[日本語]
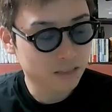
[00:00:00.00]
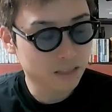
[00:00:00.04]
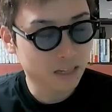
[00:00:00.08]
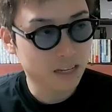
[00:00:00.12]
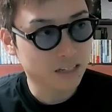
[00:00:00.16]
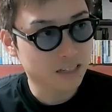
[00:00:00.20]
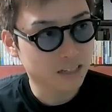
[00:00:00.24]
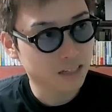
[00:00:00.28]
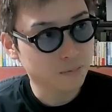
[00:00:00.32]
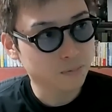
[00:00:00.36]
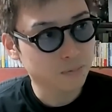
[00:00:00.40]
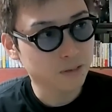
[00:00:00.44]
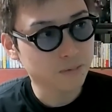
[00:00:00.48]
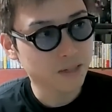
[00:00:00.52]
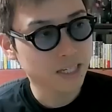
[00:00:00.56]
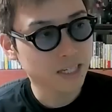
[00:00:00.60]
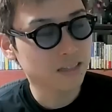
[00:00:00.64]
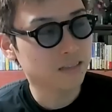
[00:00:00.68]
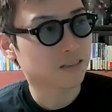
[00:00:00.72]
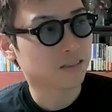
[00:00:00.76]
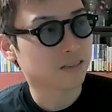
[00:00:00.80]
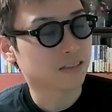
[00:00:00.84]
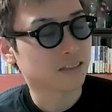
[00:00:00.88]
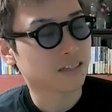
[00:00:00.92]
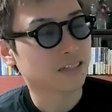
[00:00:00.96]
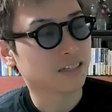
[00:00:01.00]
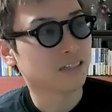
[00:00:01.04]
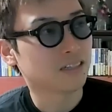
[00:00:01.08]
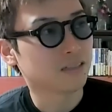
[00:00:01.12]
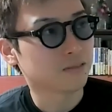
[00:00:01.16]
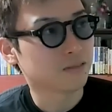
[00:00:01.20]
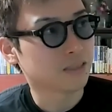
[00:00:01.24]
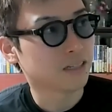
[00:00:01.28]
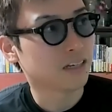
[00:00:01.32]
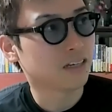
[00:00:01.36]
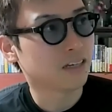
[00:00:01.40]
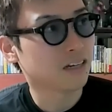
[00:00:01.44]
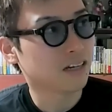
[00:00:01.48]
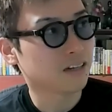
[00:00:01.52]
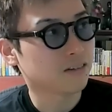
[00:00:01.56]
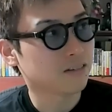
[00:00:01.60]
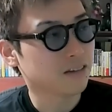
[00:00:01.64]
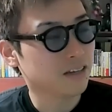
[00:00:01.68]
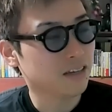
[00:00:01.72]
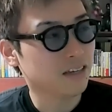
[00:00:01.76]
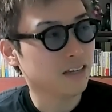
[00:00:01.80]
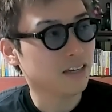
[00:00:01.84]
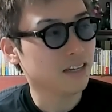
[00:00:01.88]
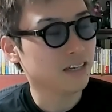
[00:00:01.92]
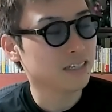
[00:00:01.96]
で、DeepMind って聞いてもね、
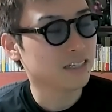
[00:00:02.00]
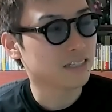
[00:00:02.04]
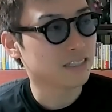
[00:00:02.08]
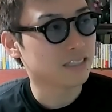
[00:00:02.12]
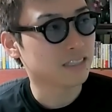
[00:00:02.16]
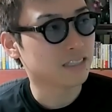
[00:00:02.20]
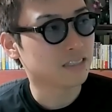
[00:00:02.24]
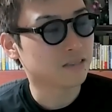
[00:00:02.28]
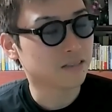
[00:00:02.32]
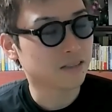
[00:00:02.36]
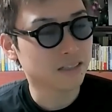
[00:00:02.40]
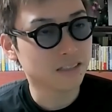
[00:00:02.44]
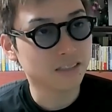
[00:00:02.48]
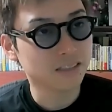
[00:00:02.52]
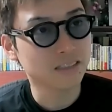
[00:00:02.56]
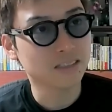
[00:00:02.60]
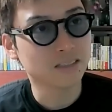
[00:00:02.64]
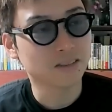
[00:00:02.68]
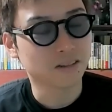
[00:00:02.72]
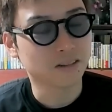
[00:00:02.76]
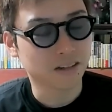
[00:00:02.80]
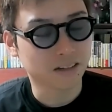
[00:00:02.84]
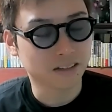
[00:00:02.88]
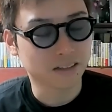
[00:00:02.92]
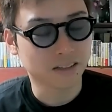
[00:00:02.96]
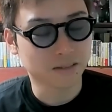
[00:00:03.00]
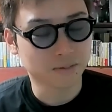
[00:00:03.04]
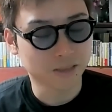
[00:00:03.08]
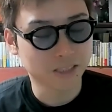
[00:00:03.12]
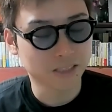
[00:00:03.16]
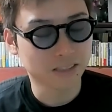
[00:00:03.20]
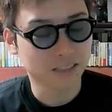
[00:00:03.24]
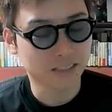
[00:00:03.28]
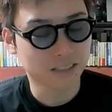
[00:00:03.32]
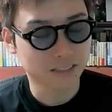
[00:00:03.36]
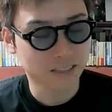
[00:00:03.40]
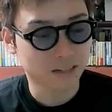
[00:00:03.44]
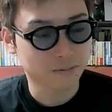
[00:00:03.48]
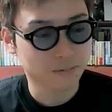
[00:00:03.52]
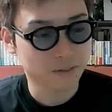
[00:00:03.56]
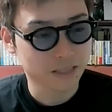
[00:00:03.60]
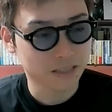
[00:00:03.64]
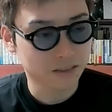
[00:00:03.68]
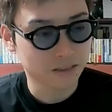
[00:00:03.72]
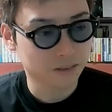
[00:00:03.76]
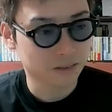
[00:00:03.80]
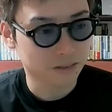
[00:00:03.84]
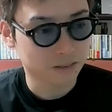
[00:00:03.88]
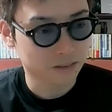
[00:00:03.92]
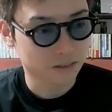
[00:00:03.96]
AI に詳しい人だったらもしかしたら
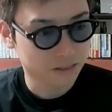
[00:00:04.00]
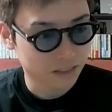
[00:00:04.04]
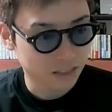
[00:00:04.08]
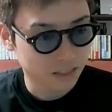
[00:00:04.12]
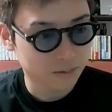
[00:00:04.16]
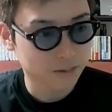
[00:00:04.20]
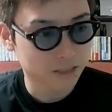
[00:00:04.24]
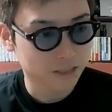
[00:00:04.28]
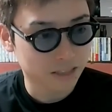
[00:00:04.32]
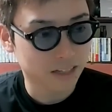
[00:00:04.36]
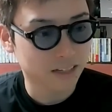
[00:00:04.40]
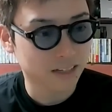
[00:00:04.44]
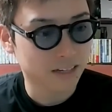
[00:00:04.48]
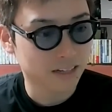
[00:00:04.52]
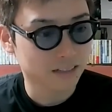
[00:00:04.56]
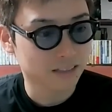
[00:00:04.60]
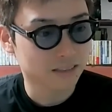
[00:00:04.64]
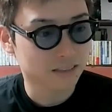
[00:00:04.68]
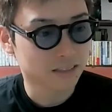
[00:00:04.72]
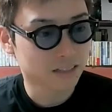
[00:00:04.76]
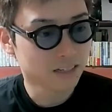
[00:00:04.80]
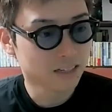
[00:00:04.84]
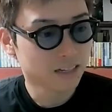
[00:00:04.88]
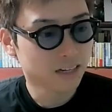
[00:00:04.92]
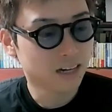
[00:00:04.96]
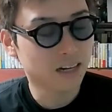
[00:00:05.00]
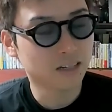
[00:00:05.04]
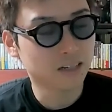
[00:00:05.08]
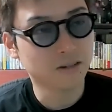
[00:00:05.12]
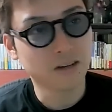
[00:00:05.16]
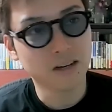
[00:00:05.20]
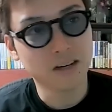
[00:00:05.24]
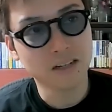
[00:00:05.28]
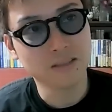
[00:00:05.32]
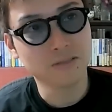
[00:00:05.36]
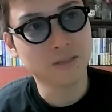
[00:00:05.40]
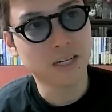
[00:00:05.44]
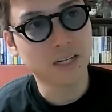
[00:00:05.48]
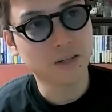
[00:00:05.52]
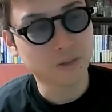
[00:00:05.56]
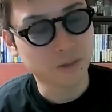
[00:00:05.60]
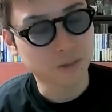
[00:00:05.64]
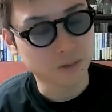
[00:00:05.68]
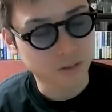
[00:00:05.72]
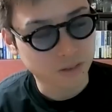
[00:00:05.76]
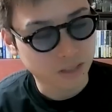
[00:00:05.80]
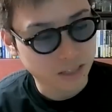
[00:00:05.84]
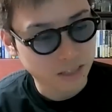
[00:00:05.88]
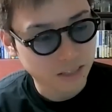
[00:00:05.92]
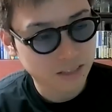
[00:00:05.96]
ピンとくるかもしれないです。
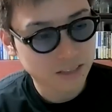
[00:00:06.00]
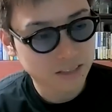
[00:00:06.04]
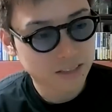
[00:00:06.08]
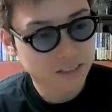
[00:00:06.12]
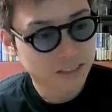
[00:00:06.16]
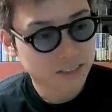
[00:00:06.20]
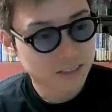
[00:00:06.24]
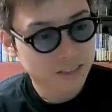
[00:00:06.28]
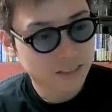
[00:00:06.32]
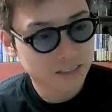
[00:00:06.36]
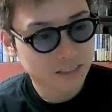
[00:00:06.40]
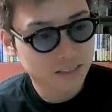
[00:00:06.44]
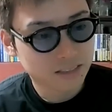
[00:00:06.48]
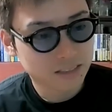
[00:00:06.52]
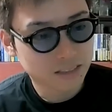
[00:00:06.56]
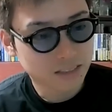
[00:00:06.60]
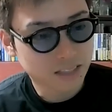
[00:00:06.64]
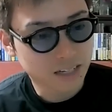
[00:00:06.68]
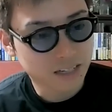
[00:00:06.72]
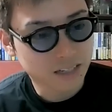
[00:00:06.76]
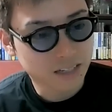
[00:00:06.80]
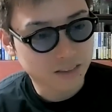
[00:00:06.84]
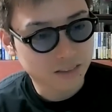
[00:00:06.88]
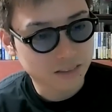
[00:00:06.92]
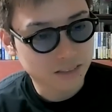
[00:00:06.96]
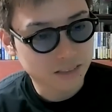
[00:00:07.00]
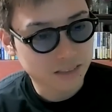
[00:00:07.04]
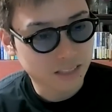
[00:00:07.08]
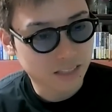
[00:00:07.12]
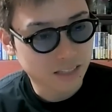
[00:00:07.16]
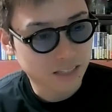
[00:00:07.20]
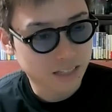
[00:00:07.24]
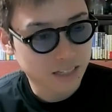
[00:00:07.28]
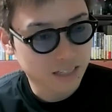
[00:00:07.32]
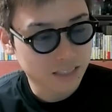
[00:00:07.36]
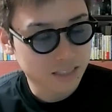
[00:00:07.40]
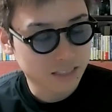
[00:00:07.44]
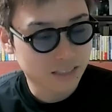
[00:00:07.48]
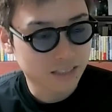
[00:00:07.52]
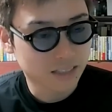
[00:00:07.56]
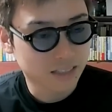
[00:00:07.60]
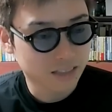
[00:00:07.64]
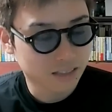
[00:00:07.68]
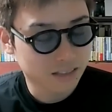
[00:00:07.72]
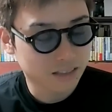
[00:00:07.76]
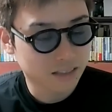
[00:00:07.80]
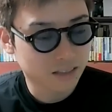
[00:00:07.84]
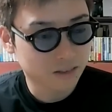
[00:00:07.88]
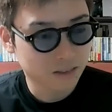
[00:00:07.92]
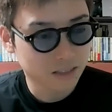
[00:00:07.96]
AlphaGo とか開発した会
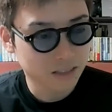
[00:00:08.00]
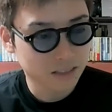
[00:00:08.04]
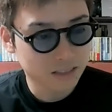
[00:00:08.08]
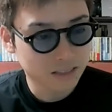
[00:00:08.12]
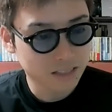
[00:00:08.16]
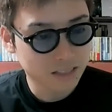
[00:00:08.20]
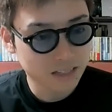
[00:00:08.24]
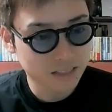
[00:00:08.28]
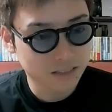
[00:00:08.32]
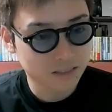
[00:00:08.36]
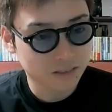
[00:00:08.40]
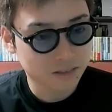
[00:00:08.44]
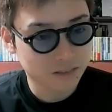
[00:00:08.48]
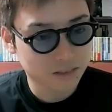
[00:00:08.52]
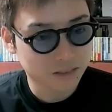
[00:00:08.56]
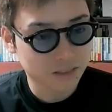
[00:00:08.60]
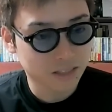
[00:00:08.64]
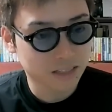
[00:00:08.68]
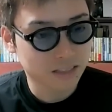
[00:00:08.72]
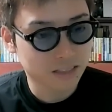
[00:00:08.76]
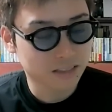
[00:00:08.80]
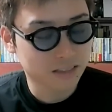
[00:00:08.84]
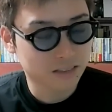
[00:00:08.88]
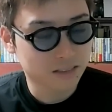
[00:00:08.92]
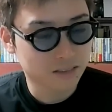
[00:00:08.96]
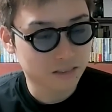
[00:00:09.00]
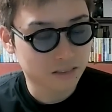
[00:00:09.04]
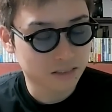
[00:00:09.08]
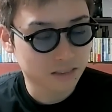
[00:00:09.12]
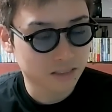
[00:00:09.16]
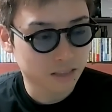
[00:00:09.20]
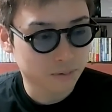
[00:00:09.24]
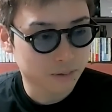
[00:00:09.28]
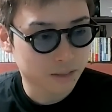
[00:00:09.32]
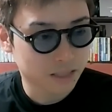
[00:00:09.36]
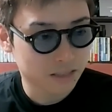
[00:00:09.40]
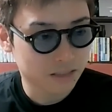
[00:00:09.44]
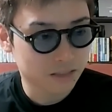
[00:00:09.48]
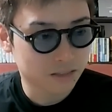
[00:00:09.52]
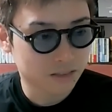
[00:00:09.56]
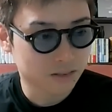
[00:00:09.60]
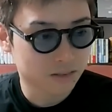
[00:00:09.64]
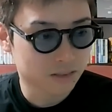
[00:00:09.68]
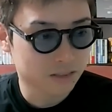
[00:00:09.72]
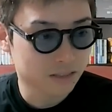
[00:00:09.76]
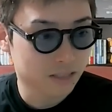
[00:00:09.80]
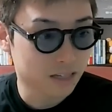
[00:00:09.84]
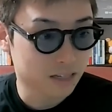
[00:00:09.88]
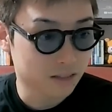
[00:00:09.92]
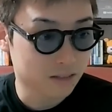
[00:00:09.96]
社ですね。これ2014年に Google が買
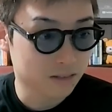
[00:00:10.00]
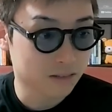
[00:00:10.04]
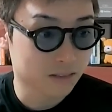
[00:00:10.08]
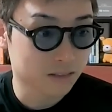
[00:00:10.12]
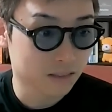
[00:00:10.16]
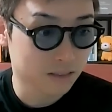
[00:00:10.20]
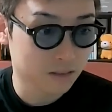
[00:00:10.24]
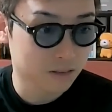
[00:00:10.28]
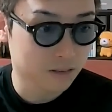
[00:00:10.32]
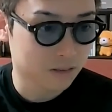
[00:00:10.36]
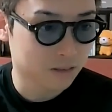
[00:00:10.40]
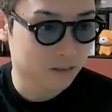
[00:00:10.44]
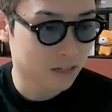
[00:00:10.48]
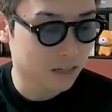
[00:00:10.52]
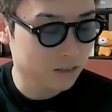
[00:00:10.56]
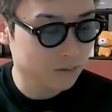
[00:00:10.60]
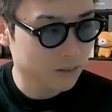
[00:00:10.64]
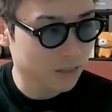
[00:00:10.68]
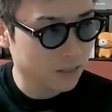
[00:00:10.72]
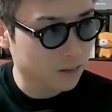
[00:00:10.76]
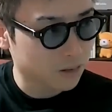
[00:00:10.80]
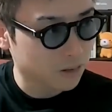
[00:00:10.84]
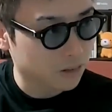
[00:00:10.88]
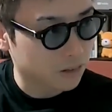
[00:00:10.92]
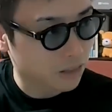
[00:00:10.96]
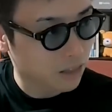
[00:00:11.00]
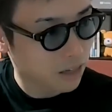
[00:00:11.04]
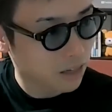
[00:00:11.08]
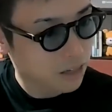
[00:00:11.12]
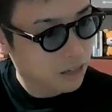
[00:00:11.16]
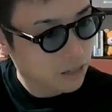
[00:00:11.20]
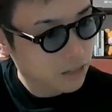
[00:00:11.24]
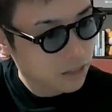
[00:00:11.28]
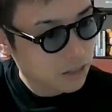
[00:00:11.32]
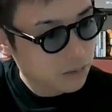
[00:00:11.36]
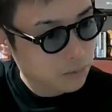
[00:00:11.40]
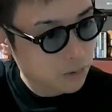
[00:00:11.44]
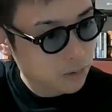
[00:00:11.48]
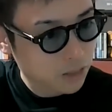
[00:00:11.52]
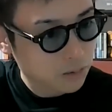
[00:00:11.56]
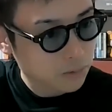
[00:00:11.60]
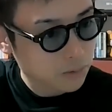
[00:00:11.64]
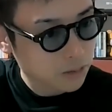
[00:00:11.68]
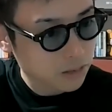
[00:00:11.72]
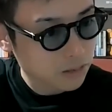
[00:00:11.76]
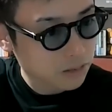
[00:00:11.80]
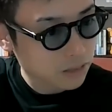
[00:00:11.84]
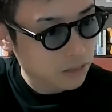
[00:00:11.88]
収しているんですけど、AlphaGo ってもとも